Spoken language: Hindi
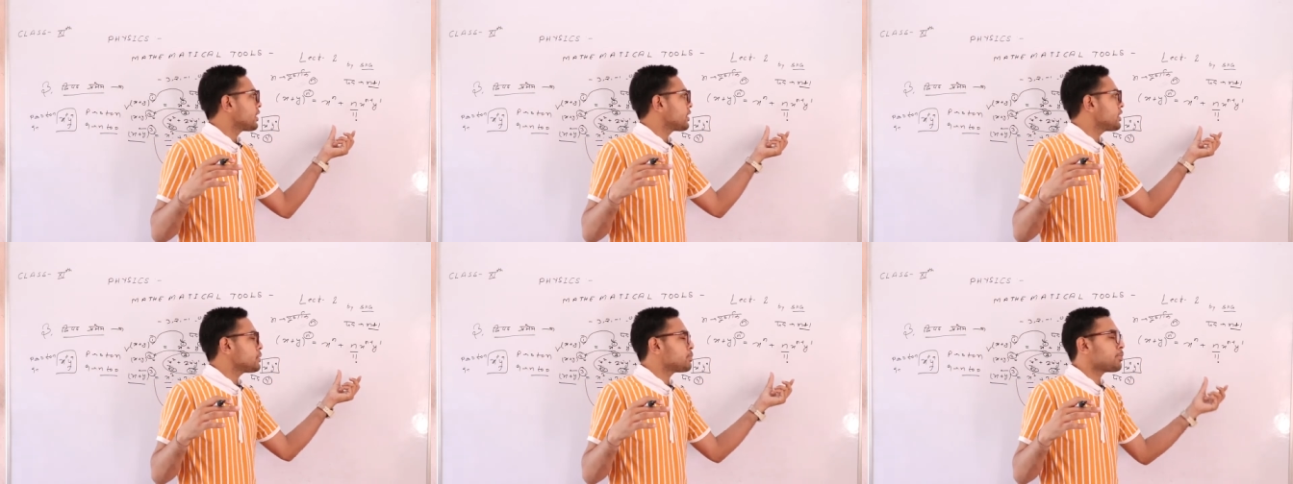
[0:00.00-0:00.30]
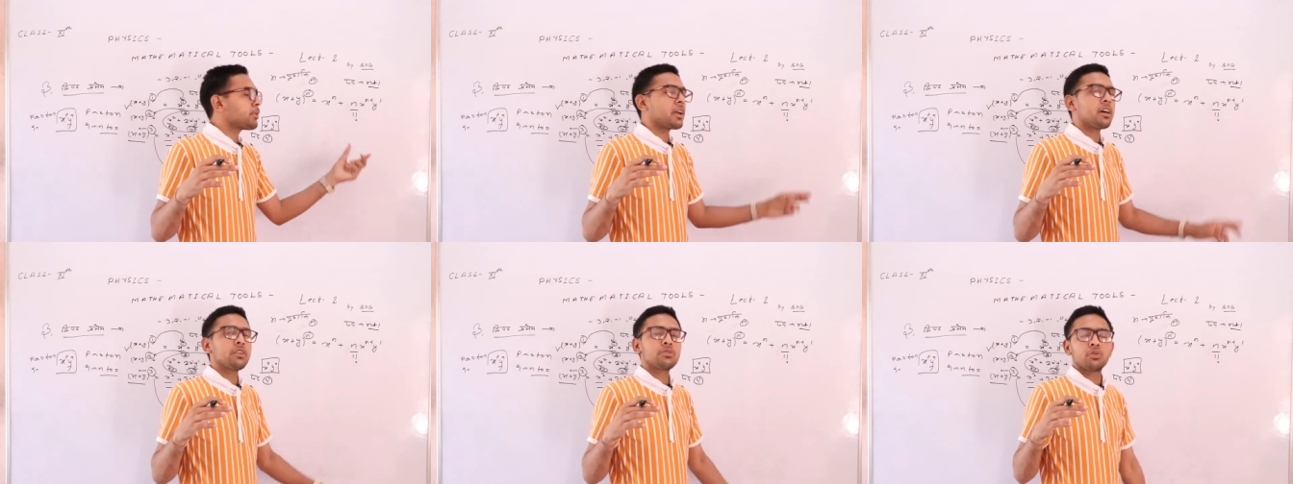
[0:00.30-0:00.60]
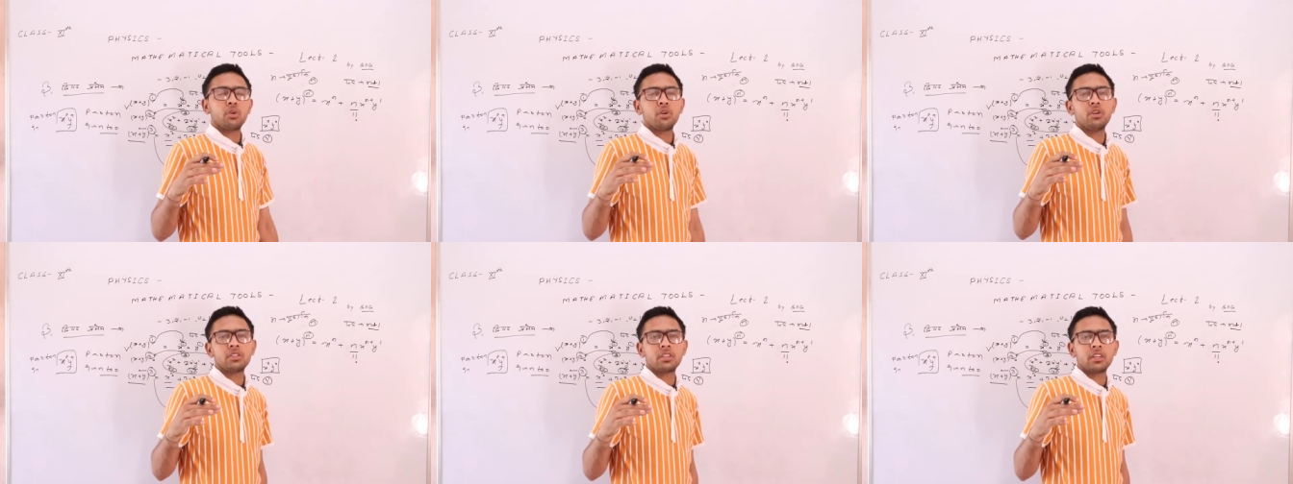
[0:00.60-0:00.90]
किस प्रकार
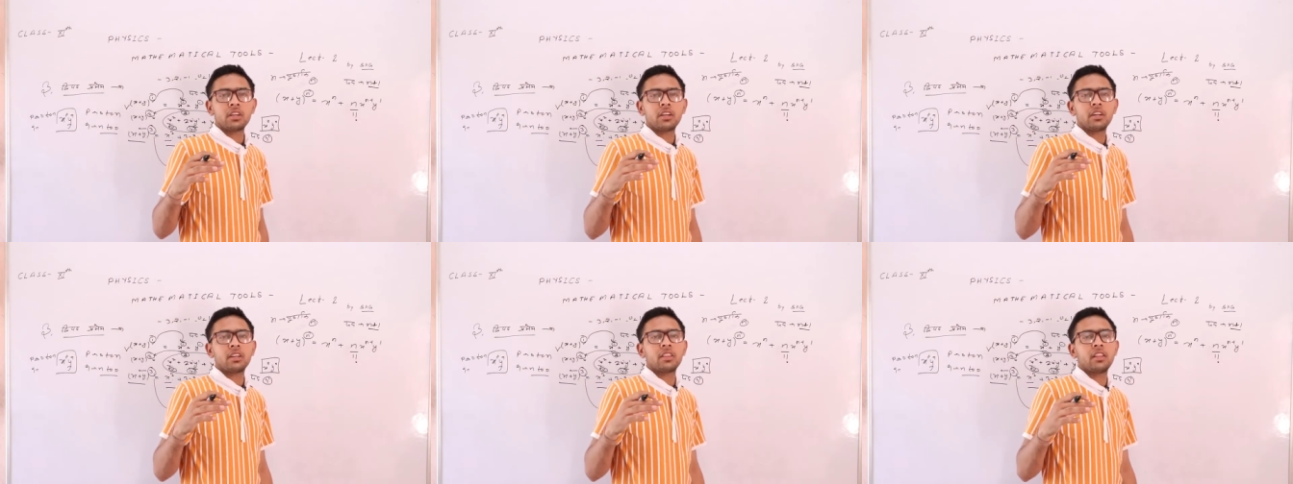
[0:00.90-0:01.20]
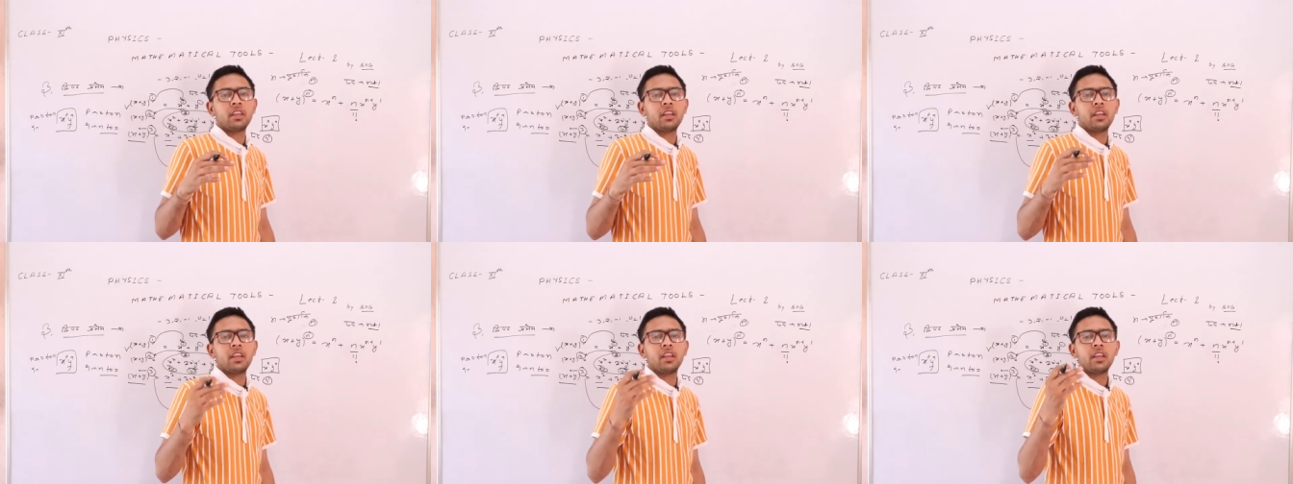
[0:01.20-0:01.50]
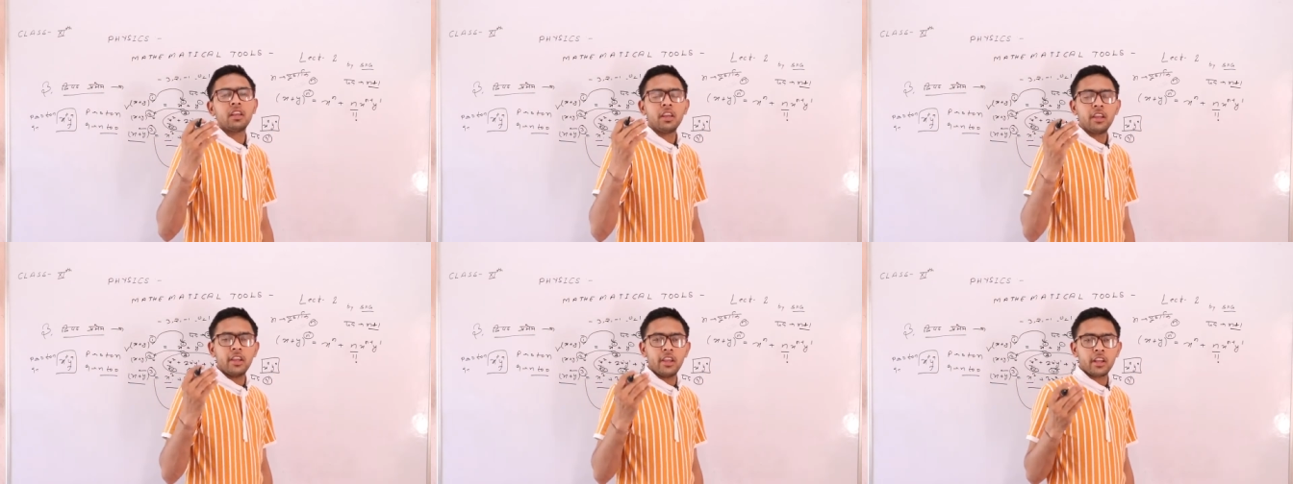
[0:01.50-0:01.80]
सोल्यूशन करते
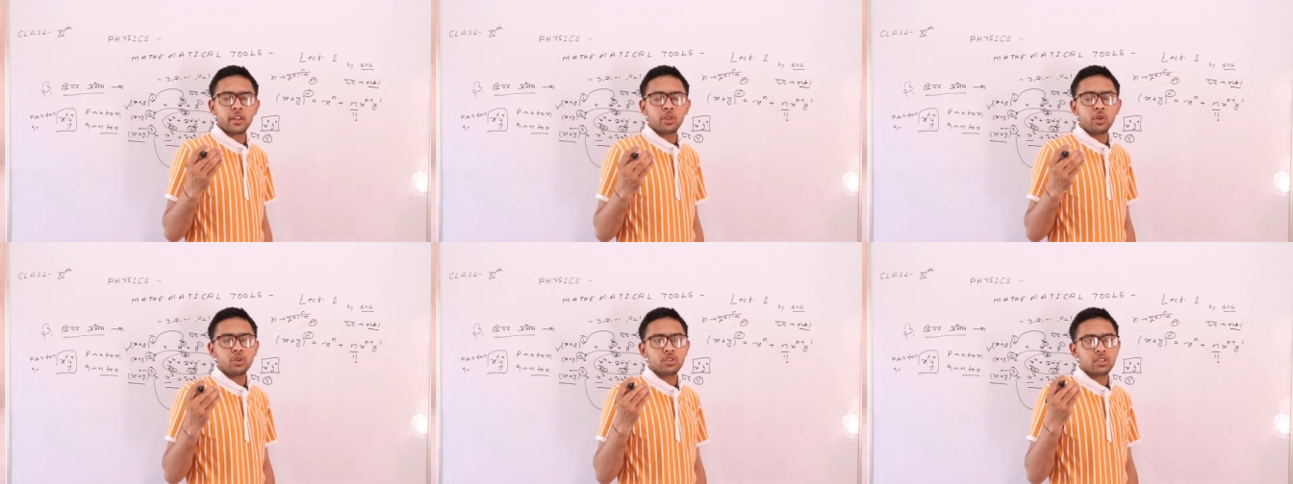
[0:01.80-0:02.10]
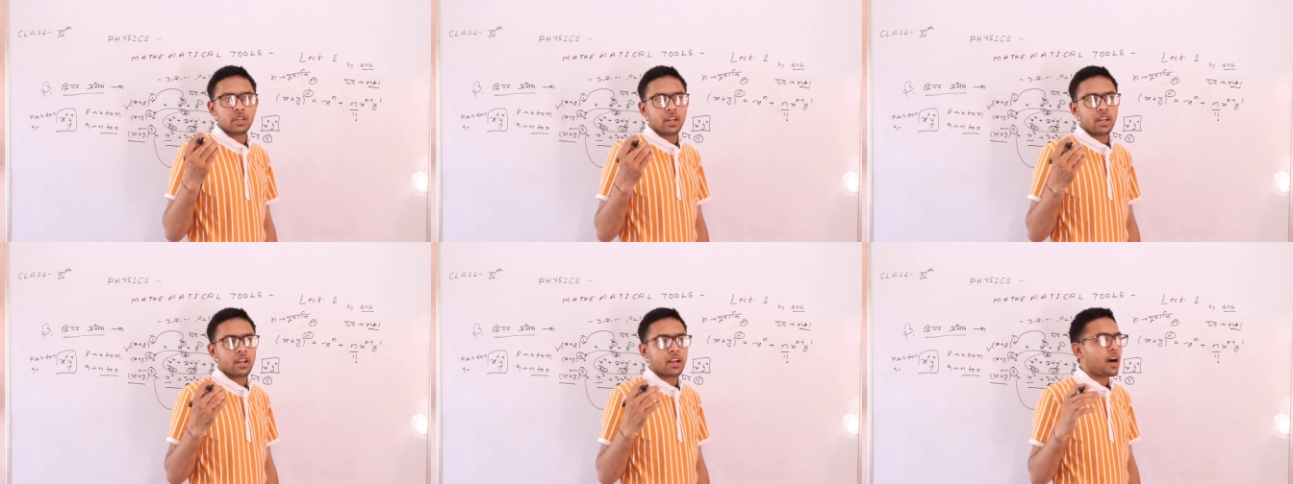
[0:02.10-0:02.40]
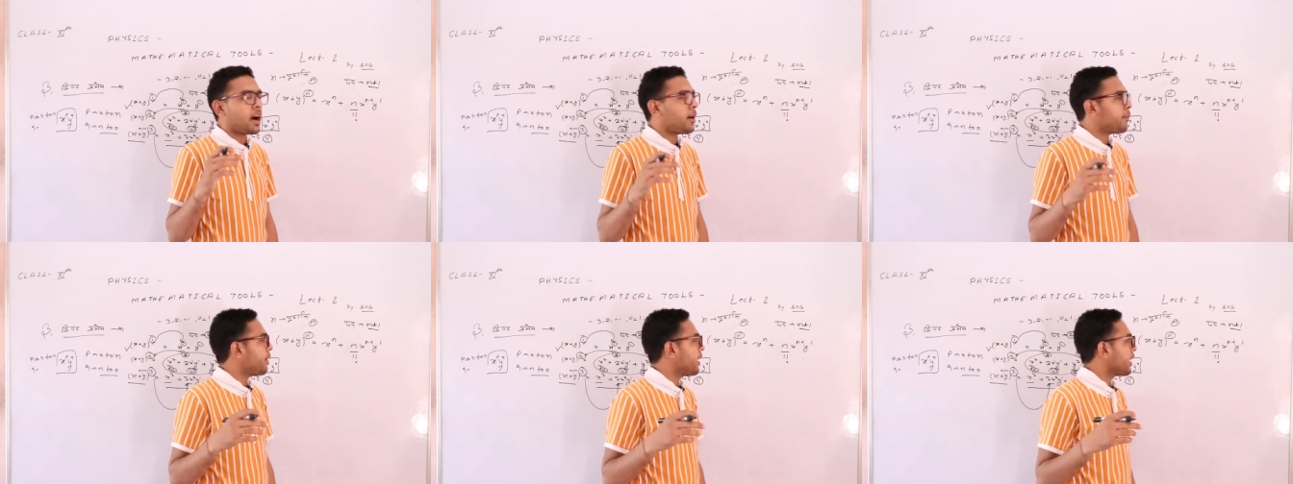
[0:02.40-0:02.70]
हैं एक दो जगह
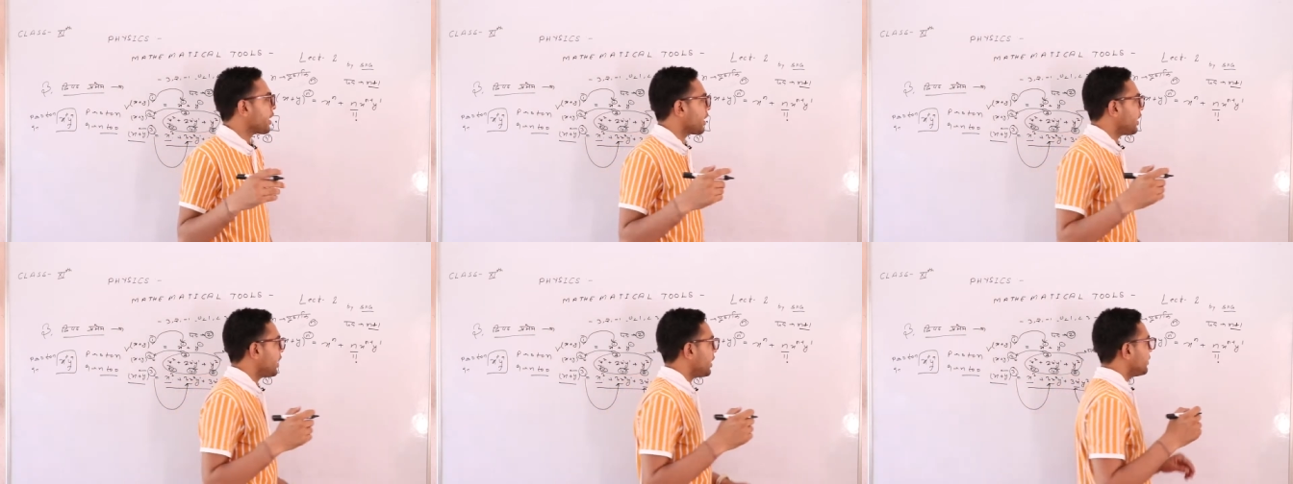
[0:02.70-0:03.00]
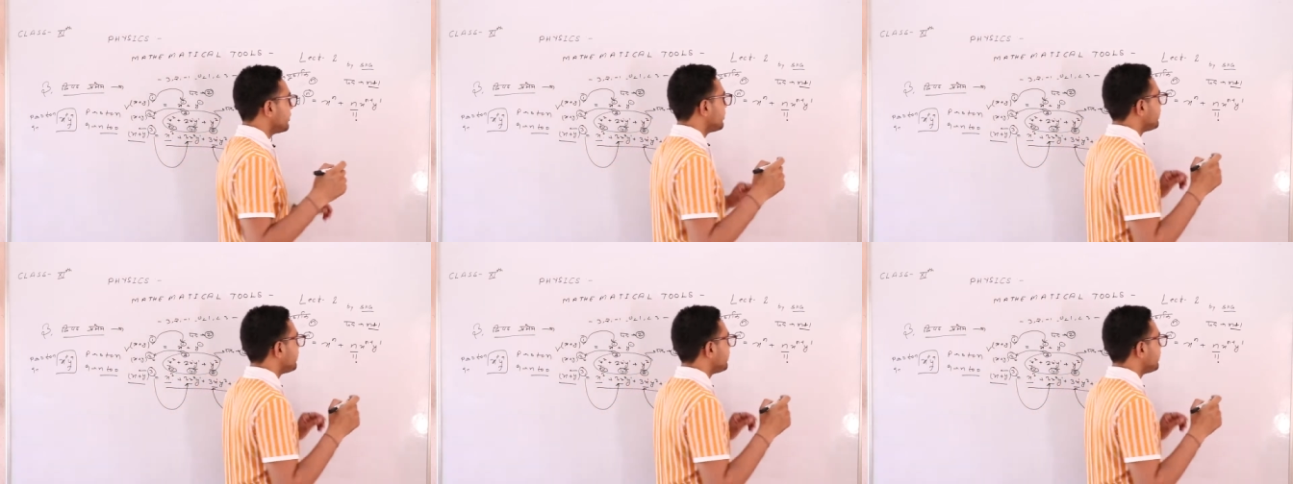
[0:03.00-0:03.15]
काम आएगा